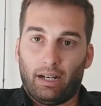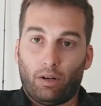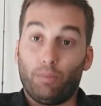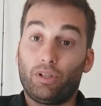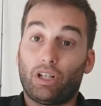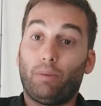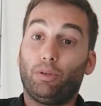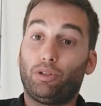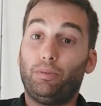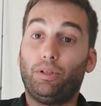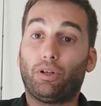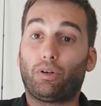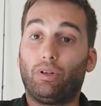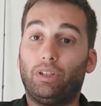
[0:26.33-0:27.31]
Cominciamo
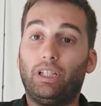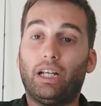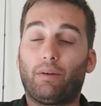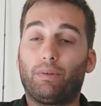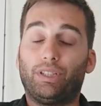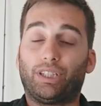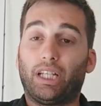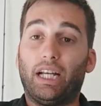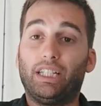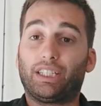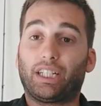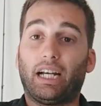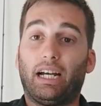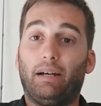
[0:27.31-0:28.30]
subito col dire che questa
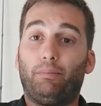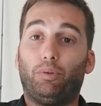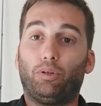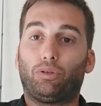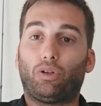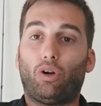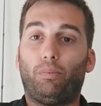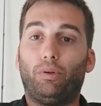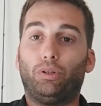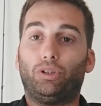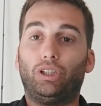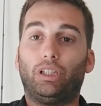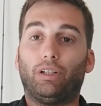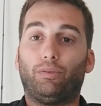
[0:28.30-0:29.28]
esca purtroppo è
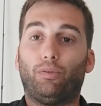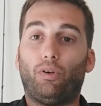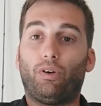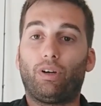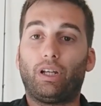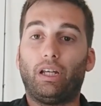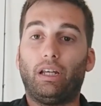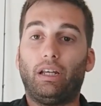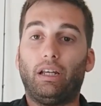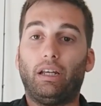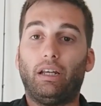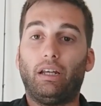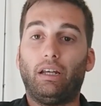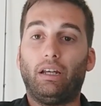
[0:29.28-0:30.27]
uscita
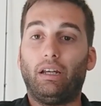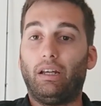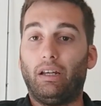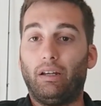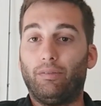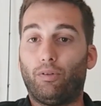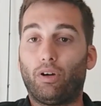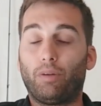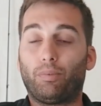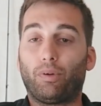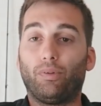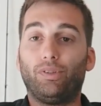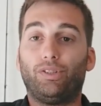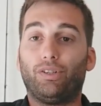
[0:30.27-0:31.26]
fuori, fuori
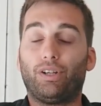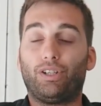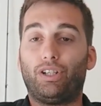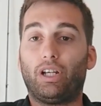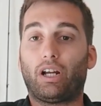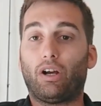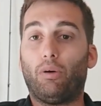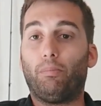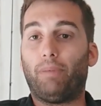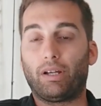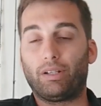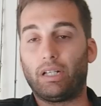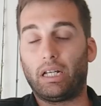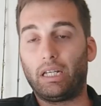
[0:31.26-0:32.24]
produzione circa un
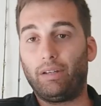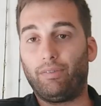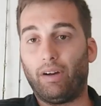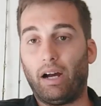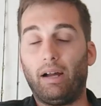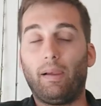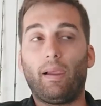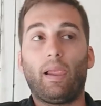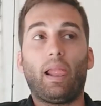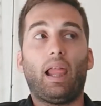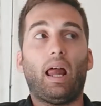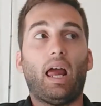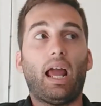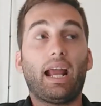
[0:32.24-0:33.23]
paio di anni fa,
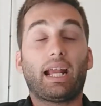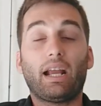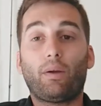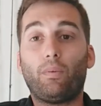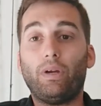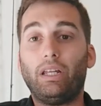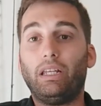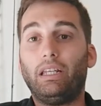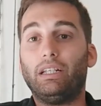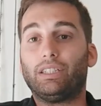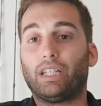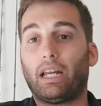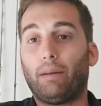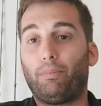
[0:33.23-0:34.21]
e che quindi
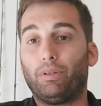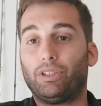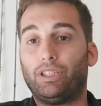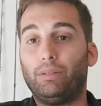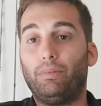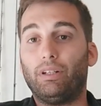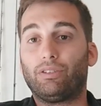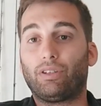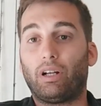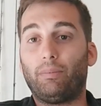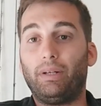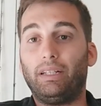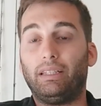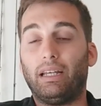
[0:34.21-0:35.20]
sarà possibile
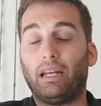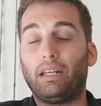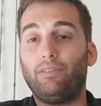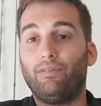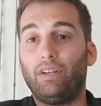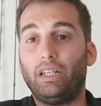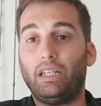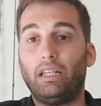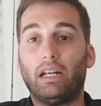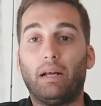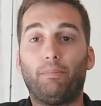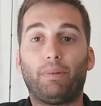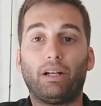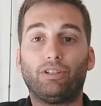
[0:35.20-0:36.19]
solamente
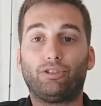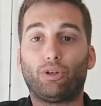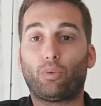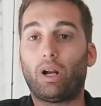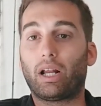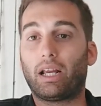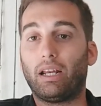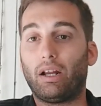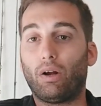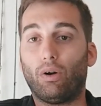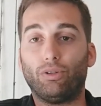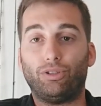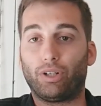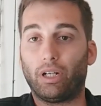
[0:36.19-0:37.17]
rinvenire presso qualche
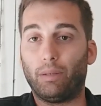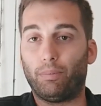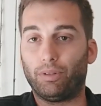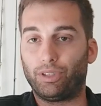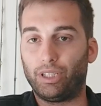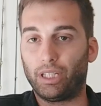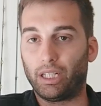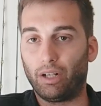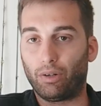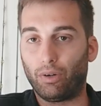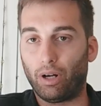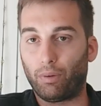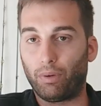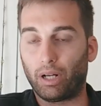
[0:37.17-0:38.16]
negozio che ne possegga
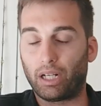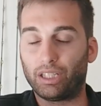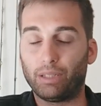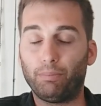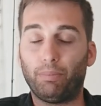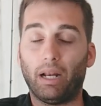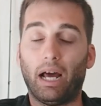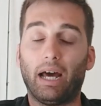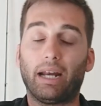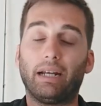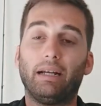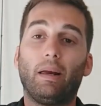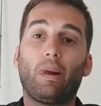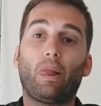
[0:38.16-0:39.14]
ancora qualche
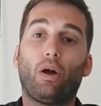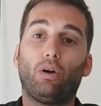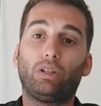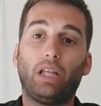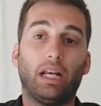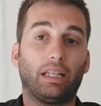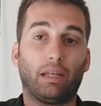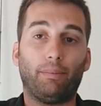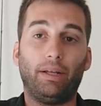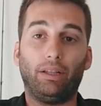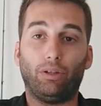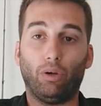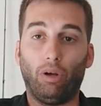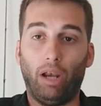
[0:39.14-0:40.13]
esemplare o
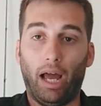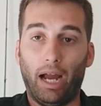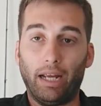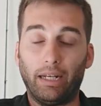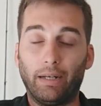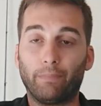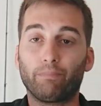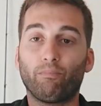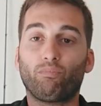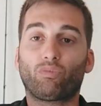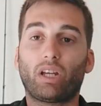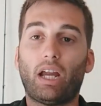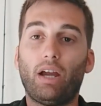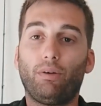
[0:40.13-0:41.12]
direttamente online.
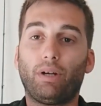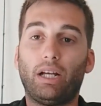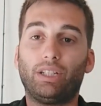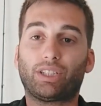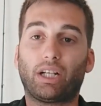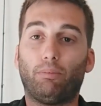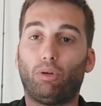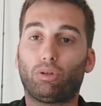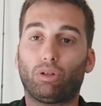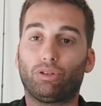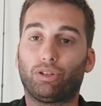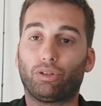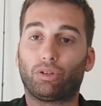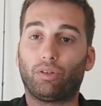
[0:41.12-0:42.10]
È un'esca molto
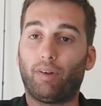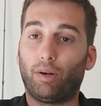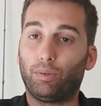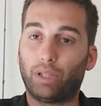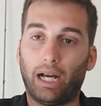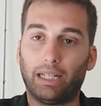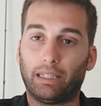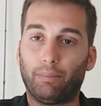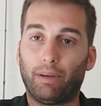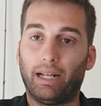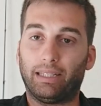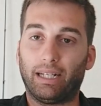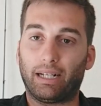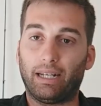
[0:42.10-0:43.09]
sottovalutata per
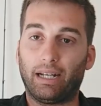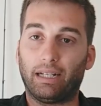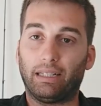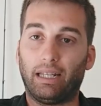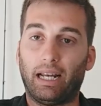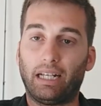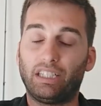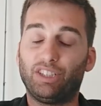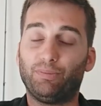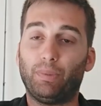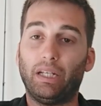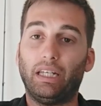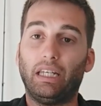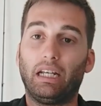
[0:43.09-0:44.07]
la tecnica del light
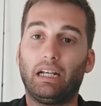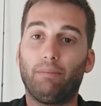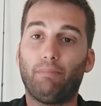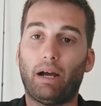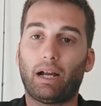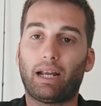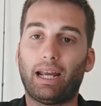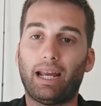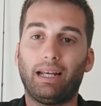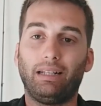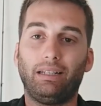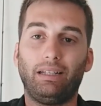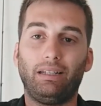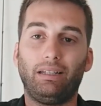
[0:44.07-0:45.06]
spinning, ma
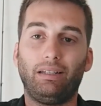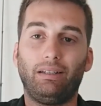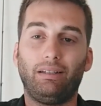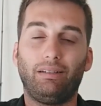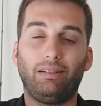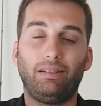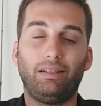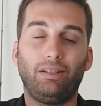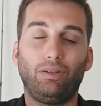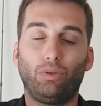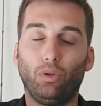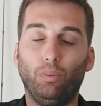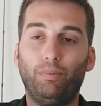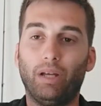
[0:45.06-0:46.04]
che è di
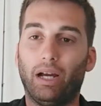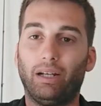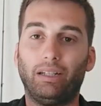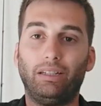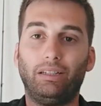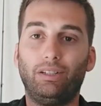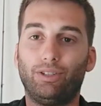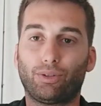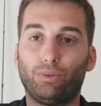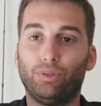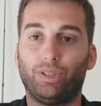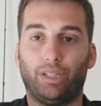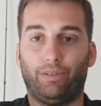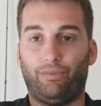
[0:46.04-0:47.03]
indubbia,
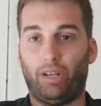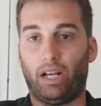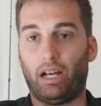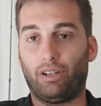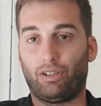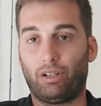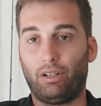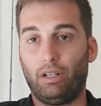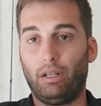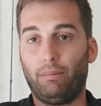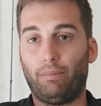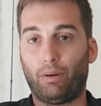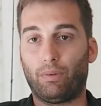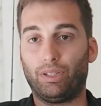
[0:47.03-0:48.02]
indiscussa efficacia
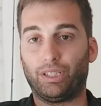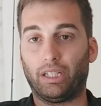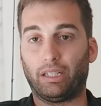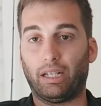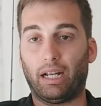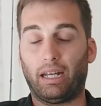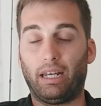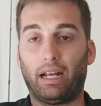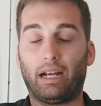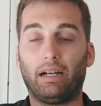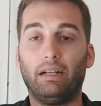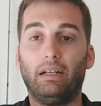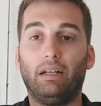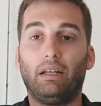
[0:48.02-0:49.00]
per questa
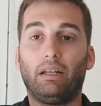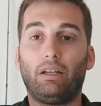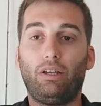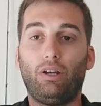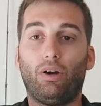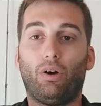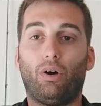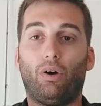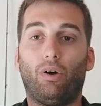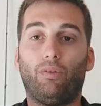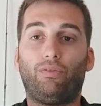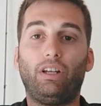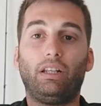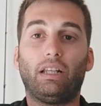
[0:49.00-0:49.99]
tecnica.
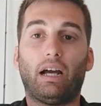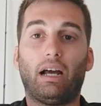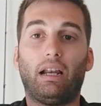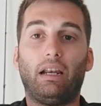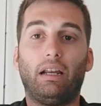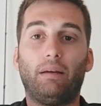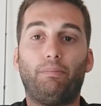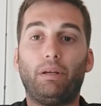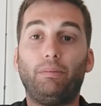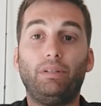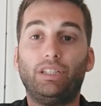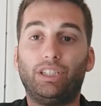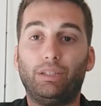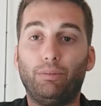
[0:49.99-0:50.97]
Io fin dai
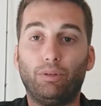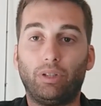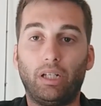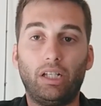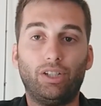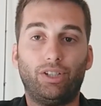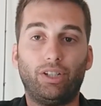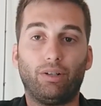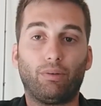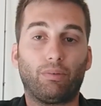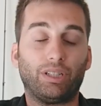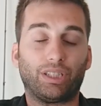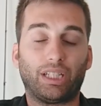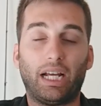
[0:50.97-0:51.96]
primissimi utilizzi con
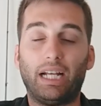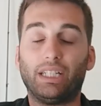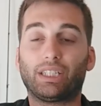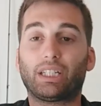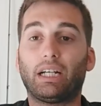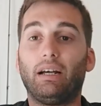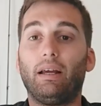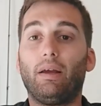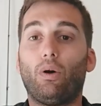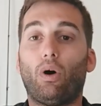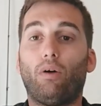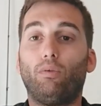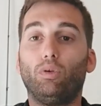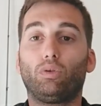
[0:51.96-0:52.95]
questa esca
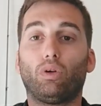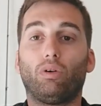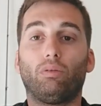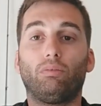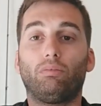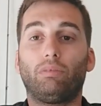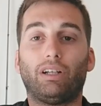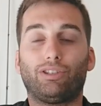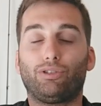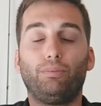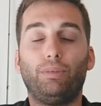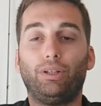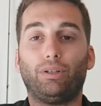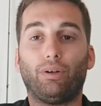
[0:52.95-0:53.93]
ho avuto da
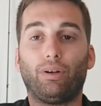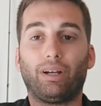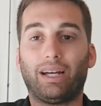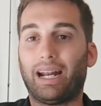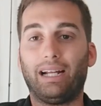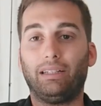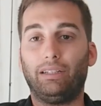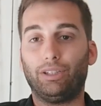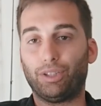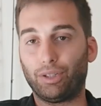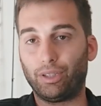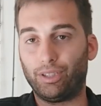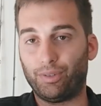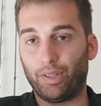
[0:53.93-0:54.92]
subito grandi
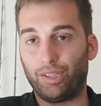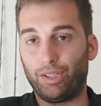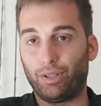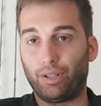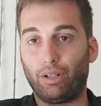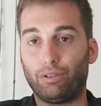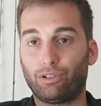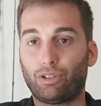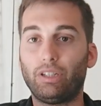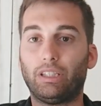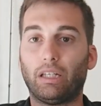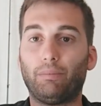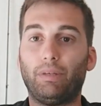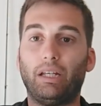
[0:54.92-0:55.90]
soddisfazioni, non solo
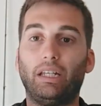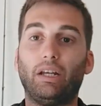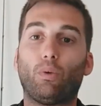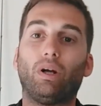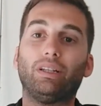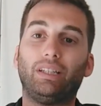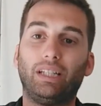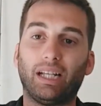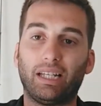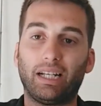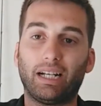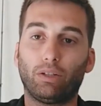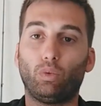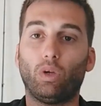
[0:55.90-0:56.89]
in termini di quantità
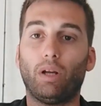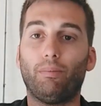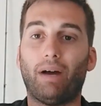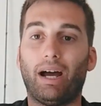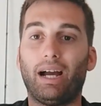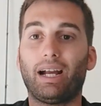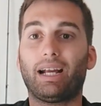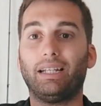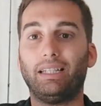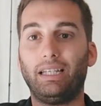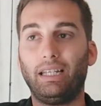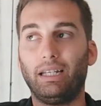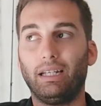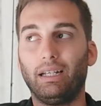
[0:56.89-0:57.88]
di catture, ma anche
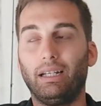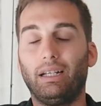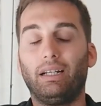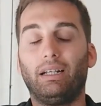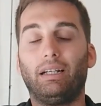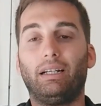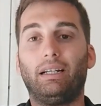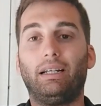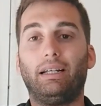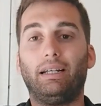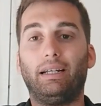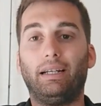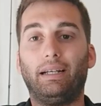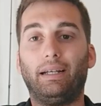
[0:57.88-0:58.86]
di
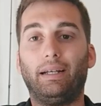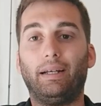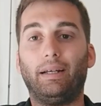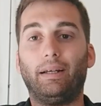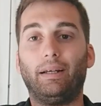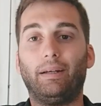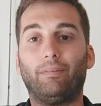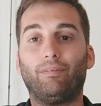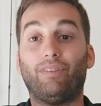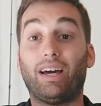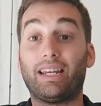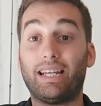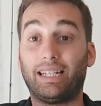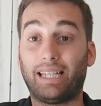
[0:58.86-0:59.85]
eh,
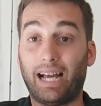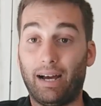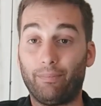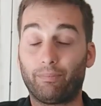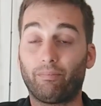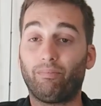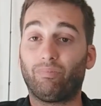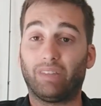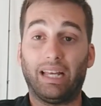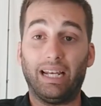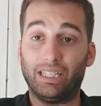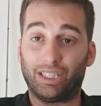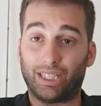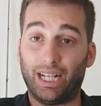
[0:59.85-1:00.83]
varietà
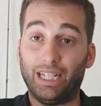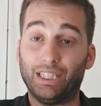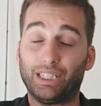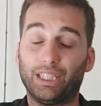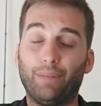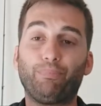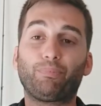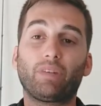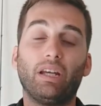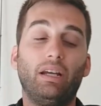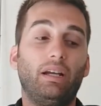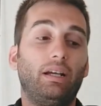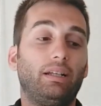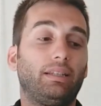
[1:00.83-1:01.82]
delle stesse.
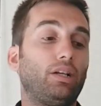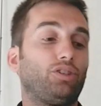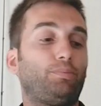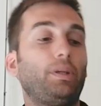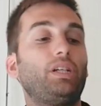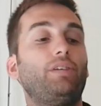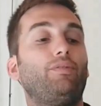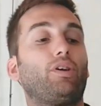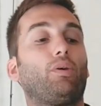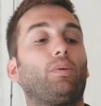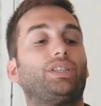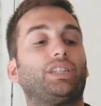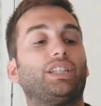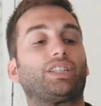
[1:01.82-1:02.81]
Nello specifico
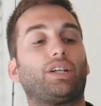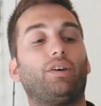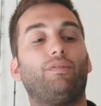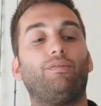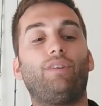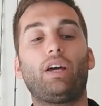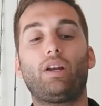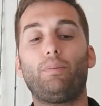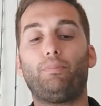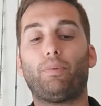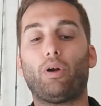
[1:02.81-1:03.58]
quest'esca è un vero e